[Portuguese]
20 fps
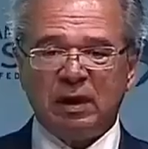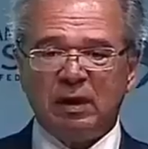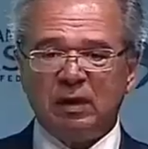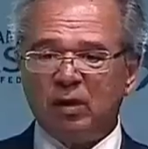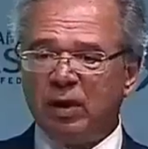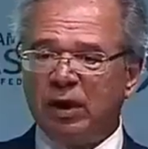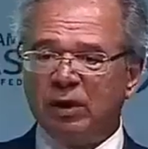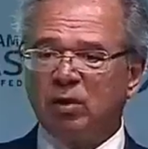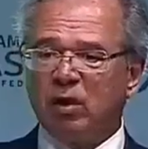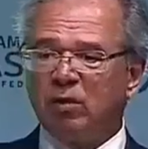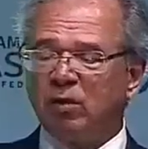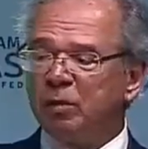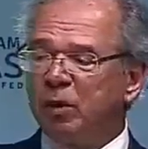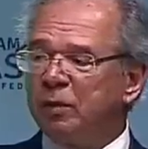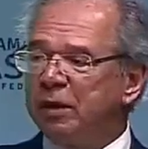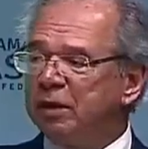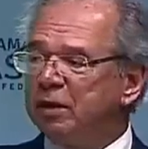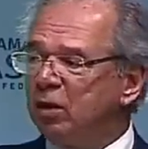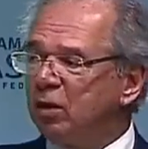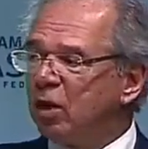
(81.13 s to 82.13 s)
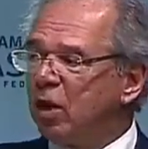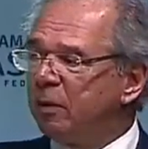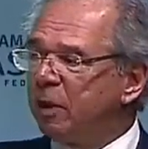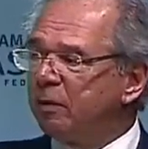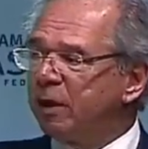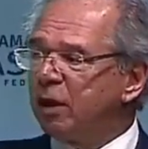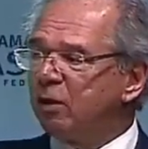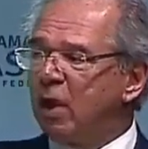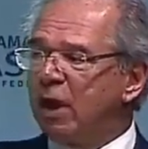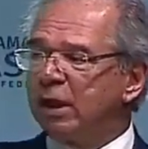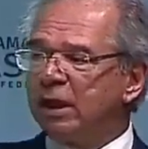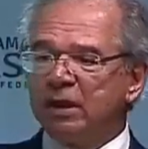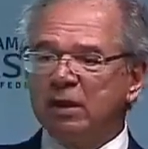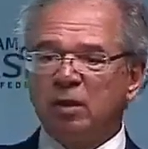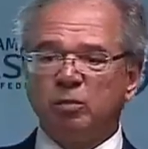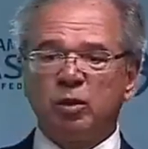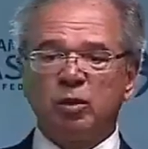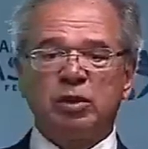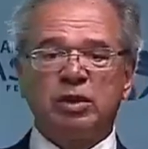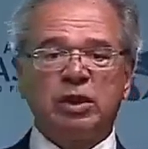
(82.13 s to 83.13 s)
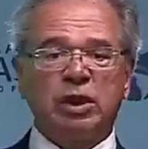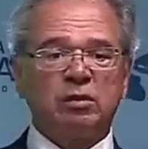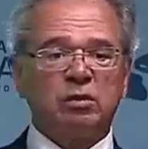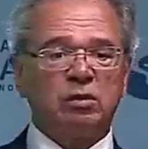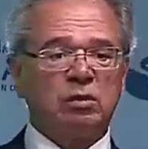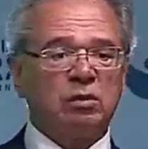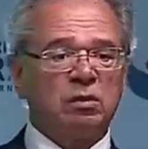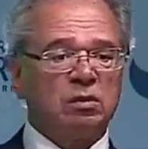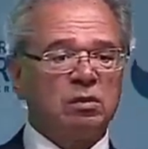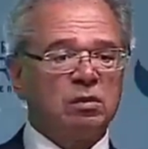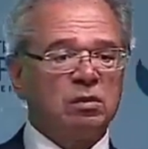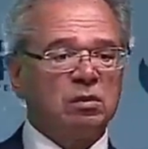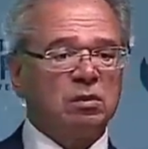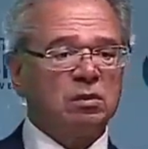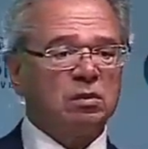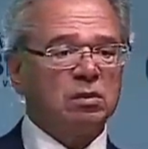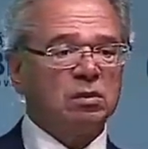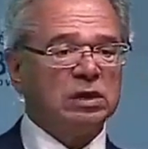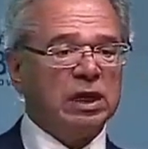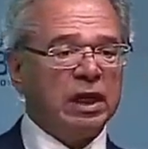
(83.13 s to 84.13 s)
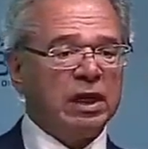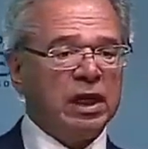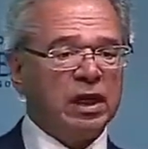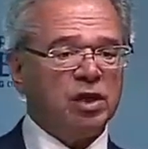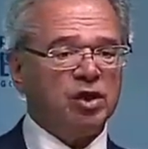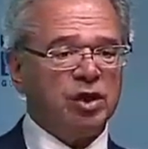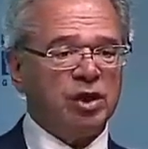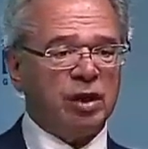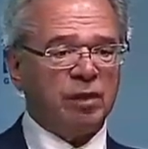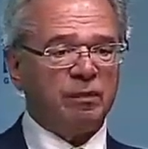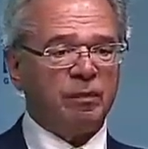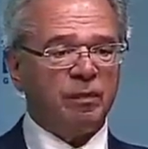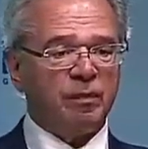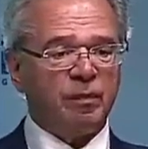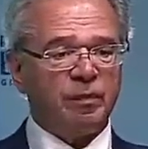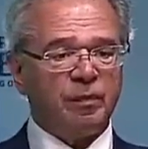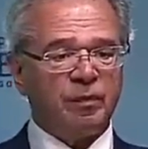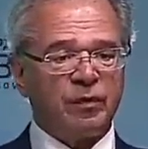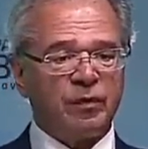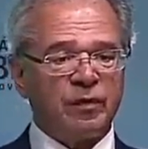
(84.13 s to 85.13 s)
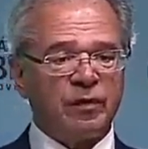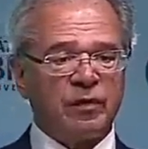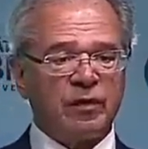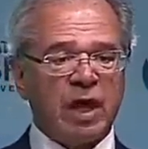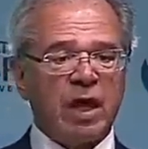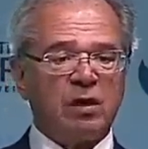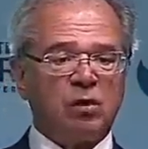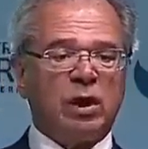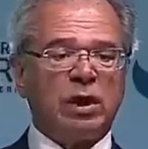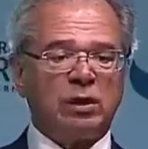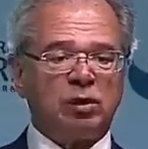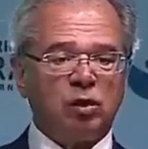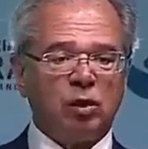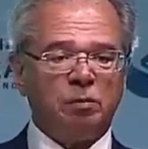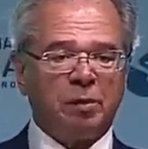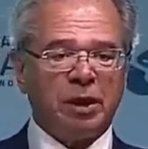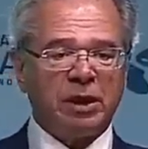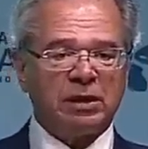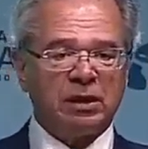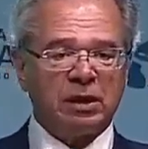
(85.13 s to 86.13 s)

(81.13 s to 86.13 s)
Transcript: E não resolve o problema da Europa, porque 40% da energia está agora sob